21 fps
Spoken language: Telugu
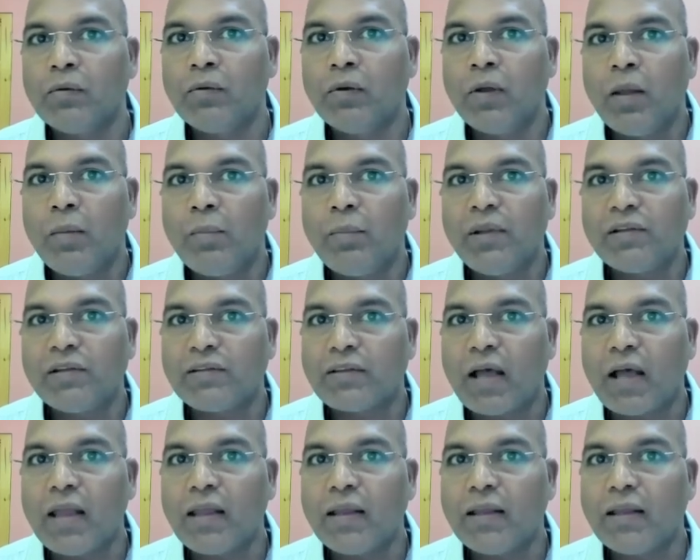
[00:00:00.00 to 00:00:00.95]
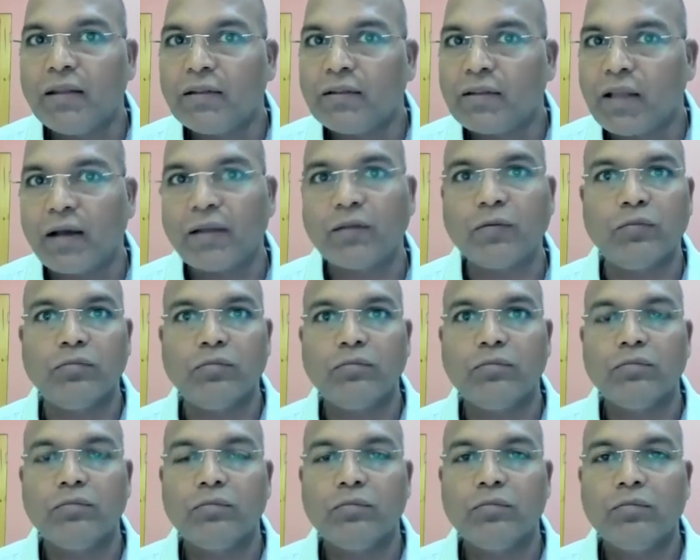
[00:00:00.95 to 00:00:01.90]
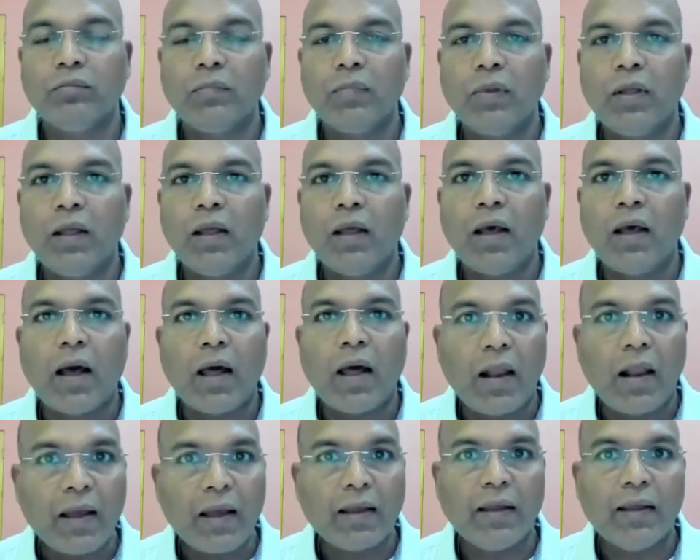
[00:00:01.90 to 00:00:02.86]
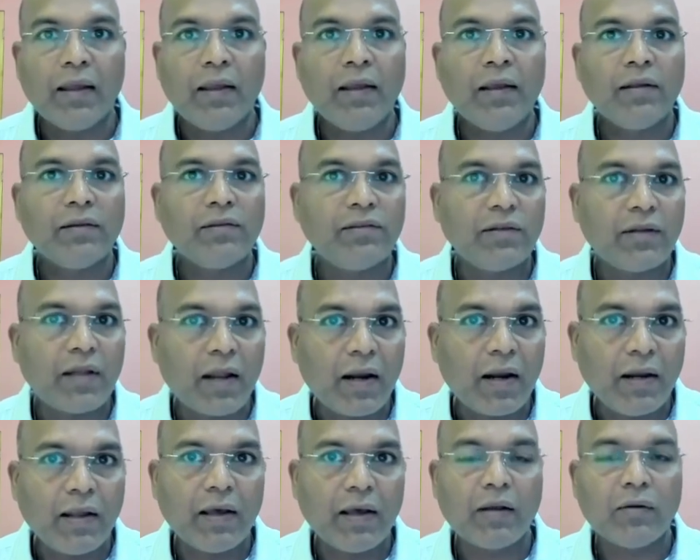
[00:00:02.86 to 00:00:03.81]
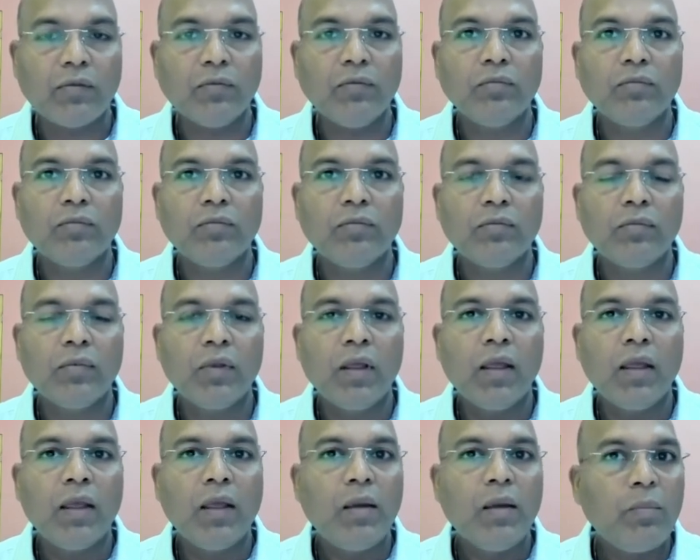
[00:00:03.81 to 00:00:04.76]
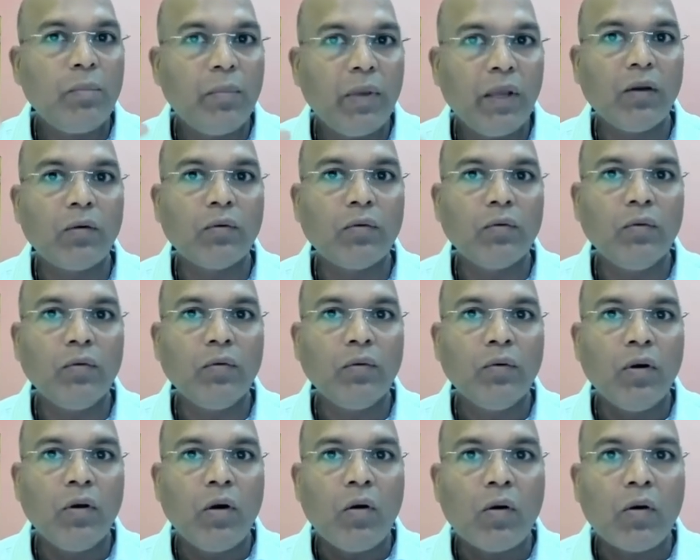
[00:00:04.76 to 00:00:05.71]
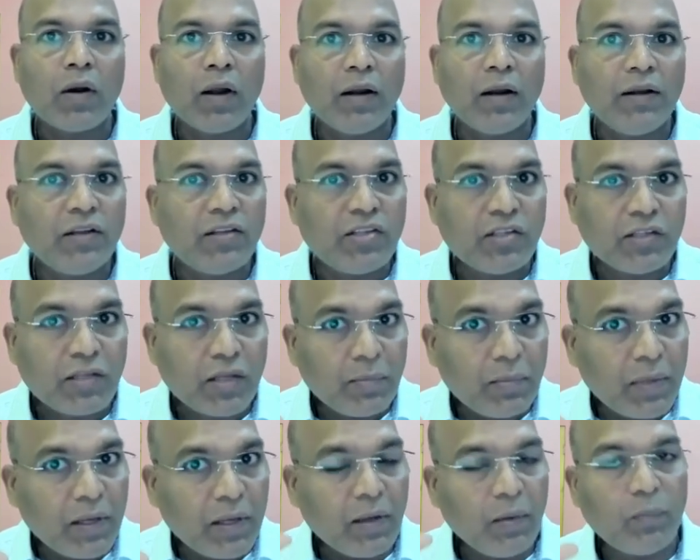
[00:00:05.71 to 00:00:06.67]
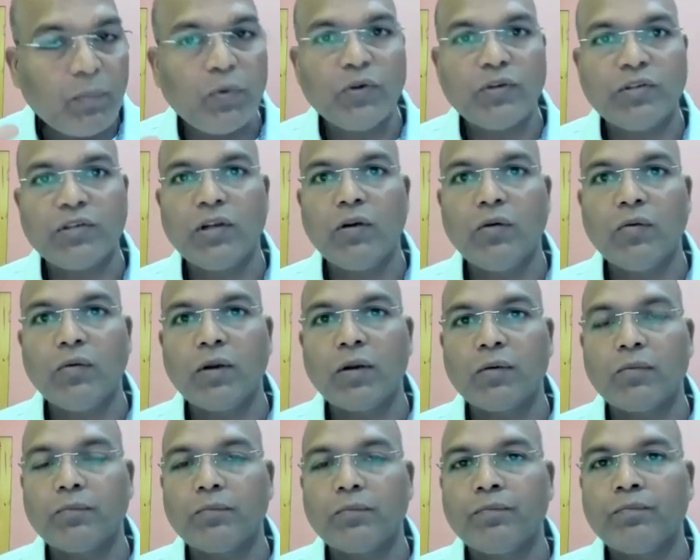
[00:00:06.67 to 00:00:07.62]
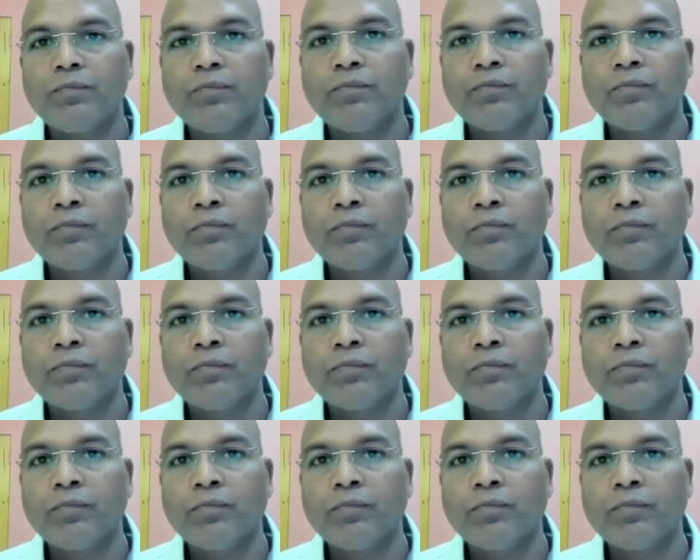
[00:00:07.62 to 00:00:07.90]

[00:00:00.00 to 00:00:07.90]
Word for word: మీరు మీ స్థాయికి ఇది తగదు అలాగే చిన్నారెడ్డి గారు మీరు ఒక డిసిషన్ మేకింగ్ పొజిషన్ లో ఉన్నారు